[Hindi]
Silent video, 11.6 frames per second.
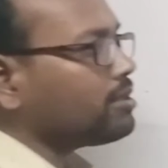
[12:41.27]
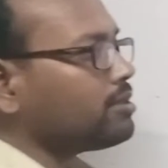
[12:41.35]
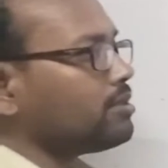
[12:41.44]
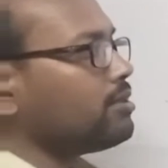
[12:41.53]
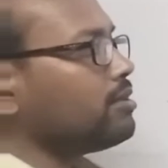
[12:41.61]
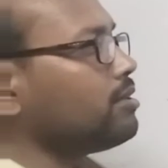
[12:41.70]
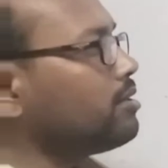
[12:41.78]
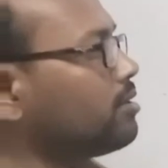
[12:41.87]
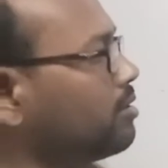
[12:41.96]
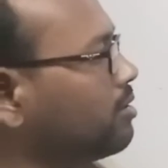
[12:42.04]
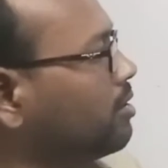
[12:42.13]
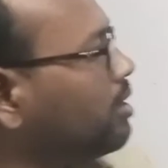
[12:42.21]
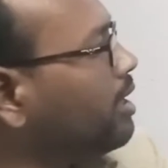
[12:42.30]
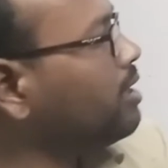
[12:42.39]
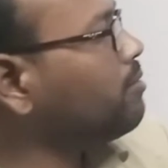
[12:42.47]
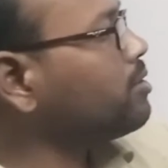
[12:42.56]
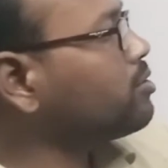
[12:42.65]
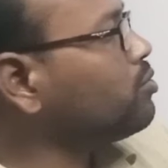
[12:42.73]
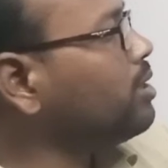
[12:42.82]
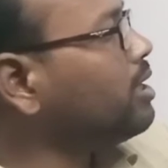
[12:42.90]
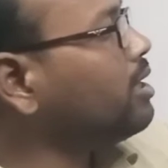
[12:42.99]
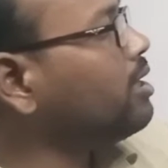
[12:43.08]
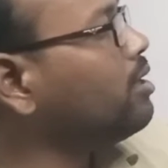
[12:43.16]
पास एन
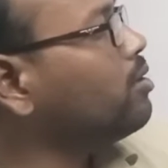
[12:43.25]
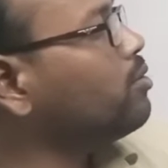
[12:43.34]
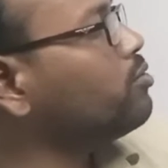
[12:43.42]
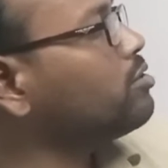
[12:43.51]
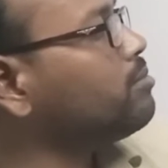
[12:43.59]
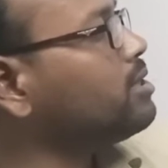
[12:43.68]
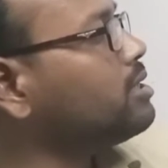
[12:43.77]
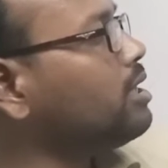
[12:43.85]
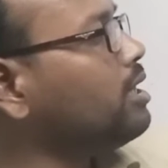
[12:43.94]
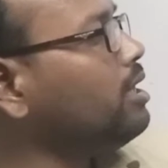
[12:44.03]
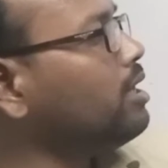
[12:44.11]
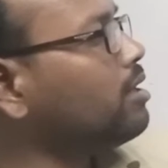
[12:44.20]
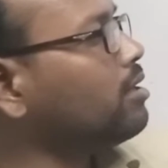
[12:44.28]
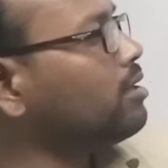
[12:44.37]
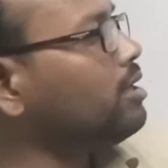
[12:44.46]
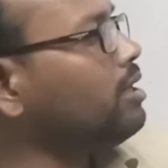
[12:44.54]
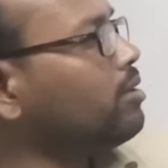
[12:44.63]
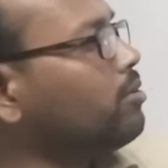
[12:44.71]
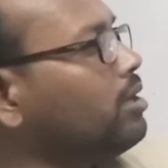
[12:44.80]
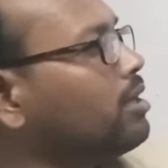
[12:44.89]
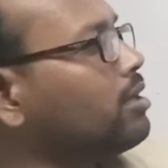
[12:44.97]
वस्तुएं हैं उसमें से एक ए को